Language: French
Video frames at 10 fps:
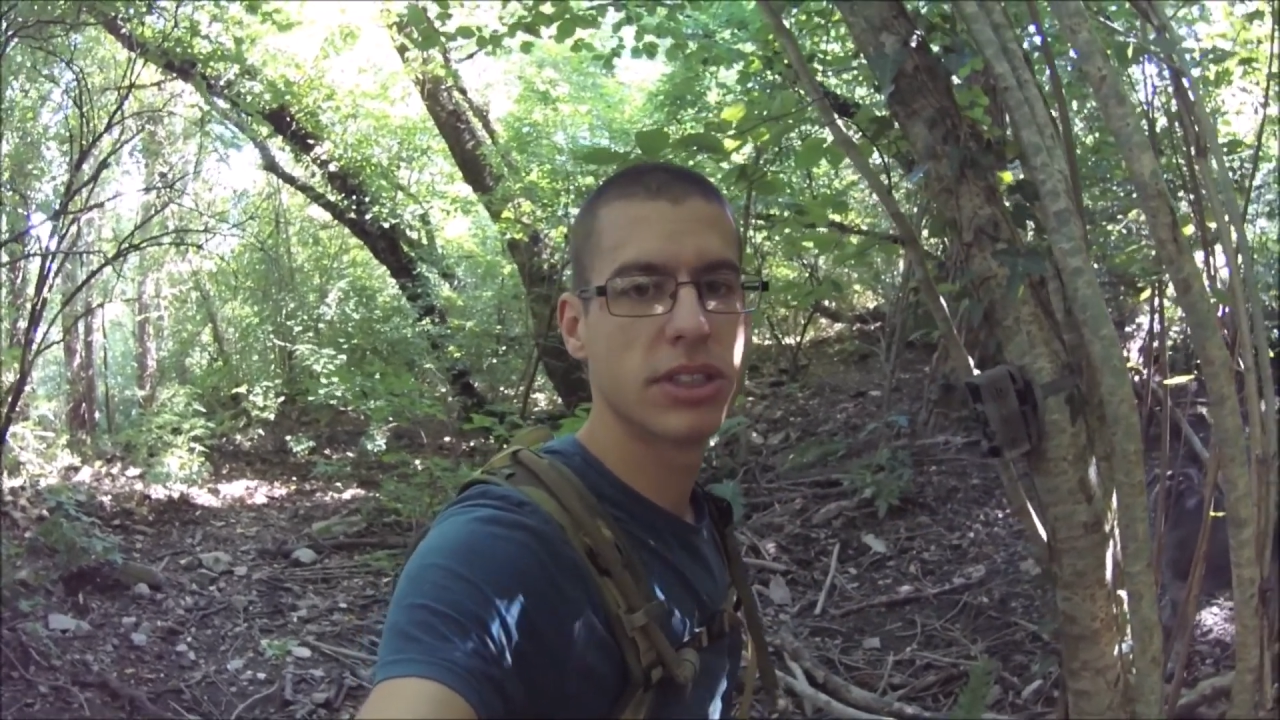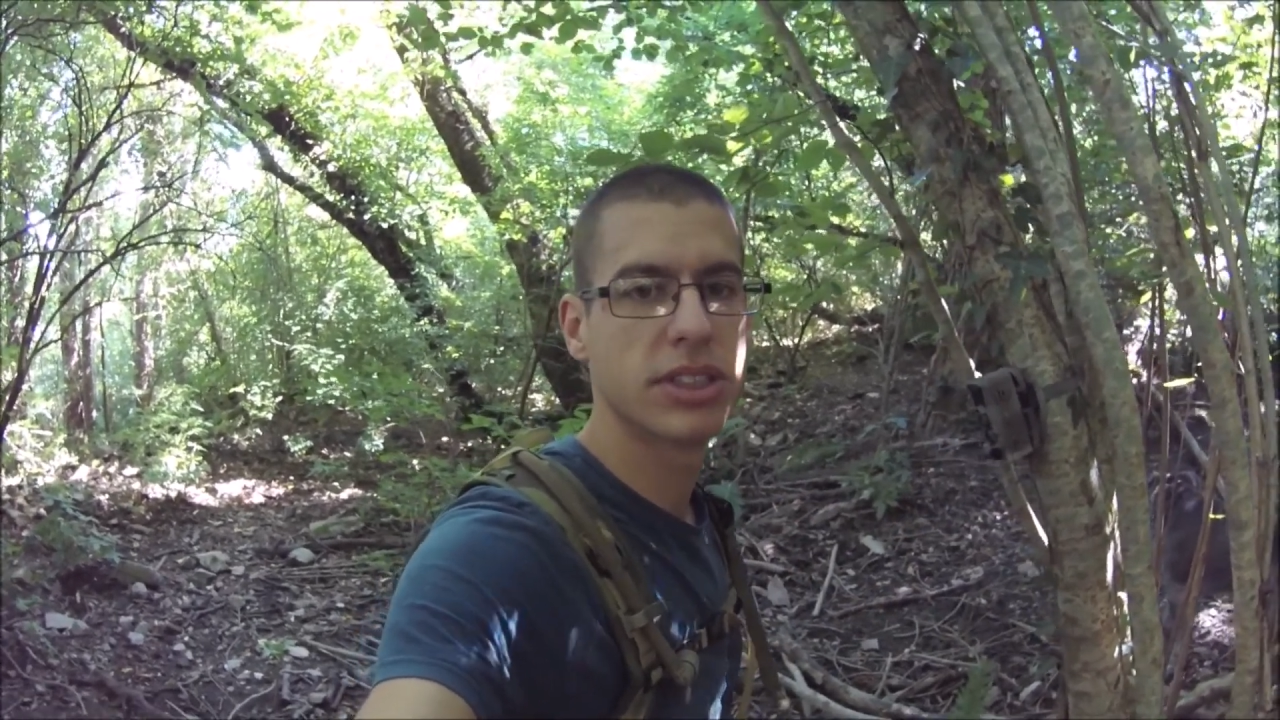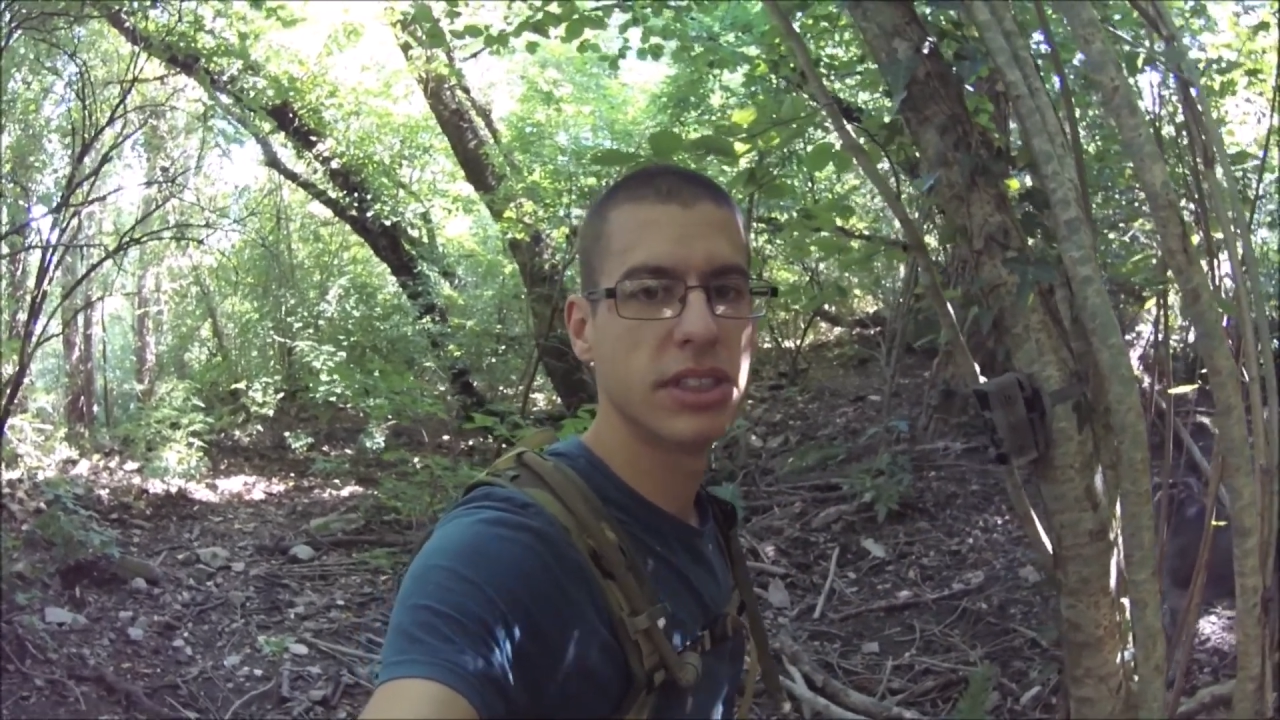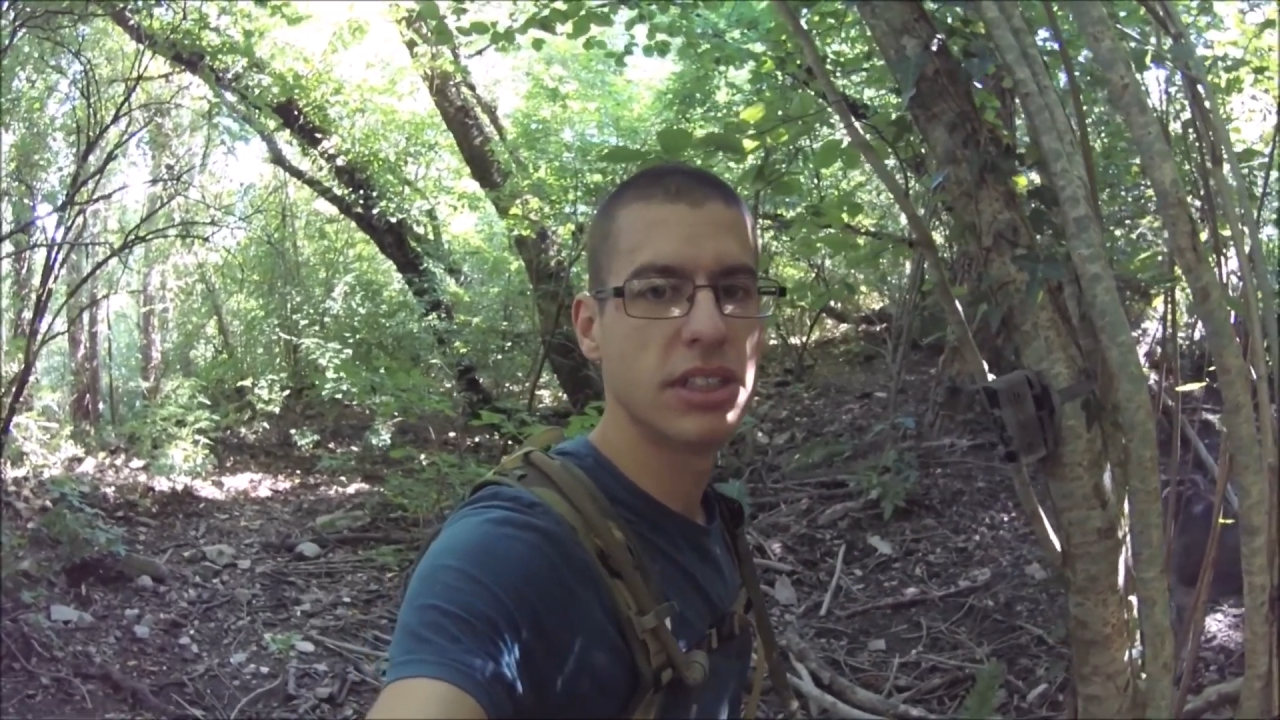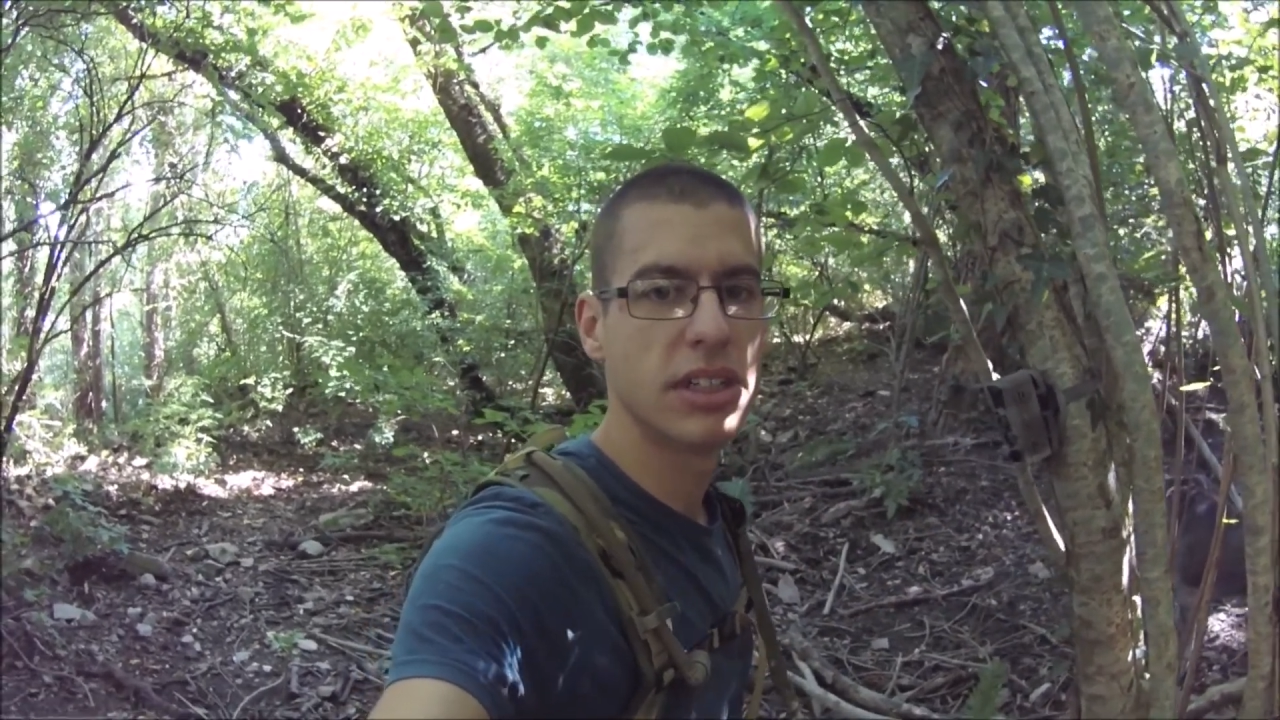
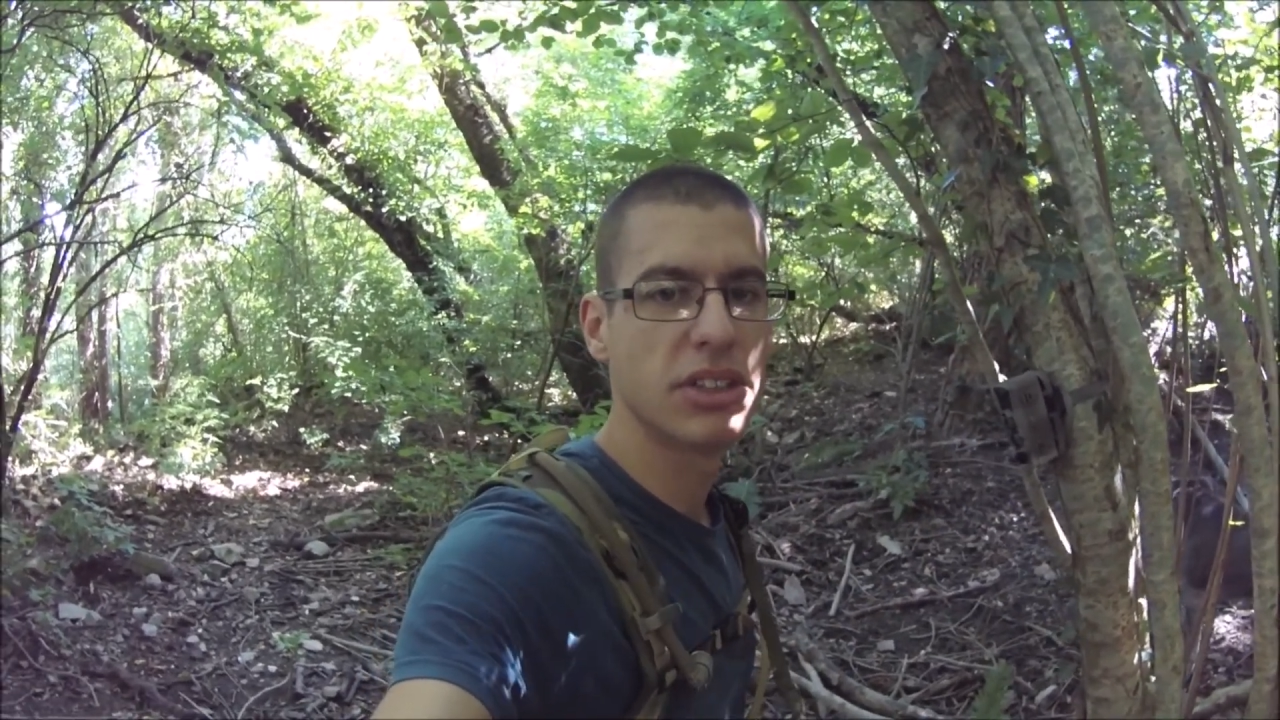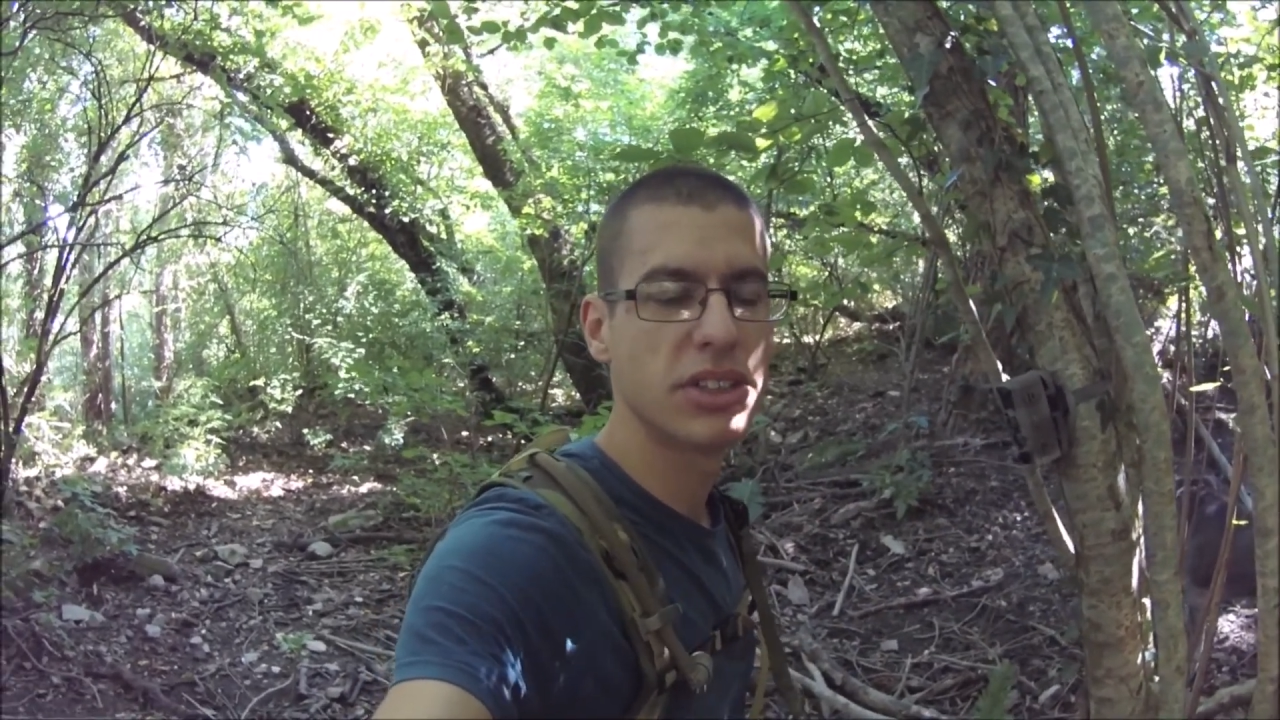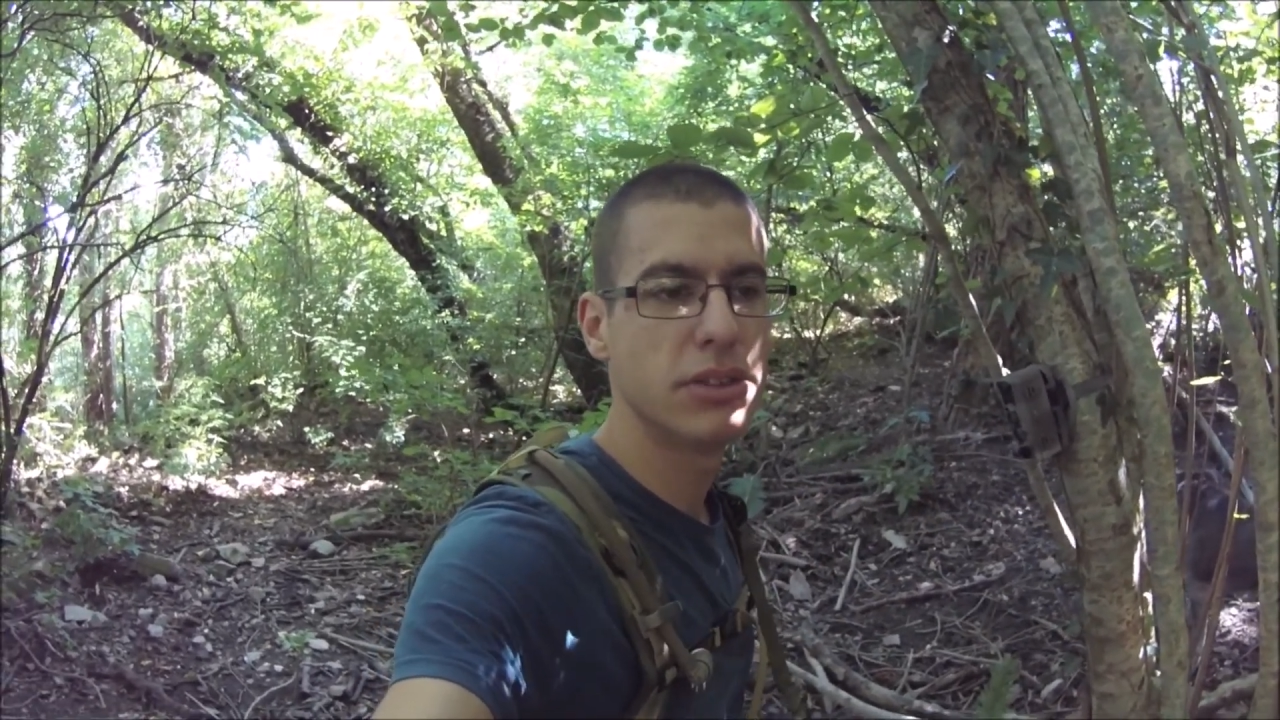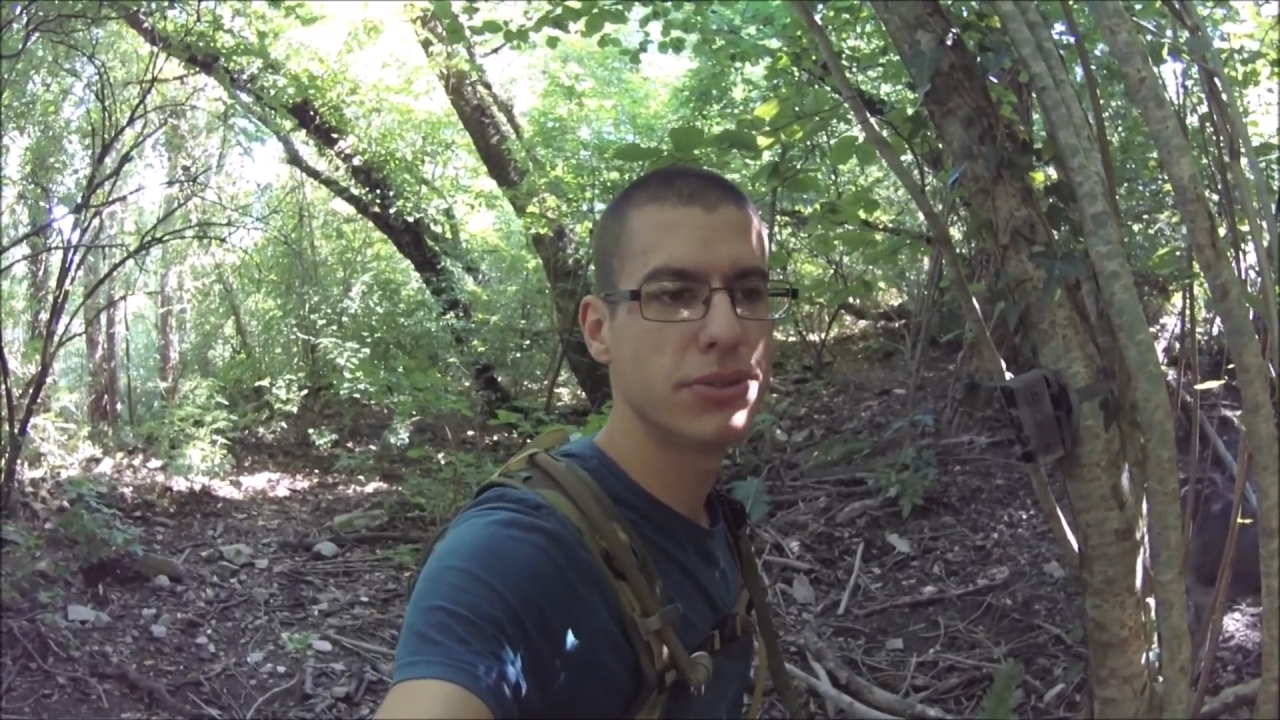c'est assez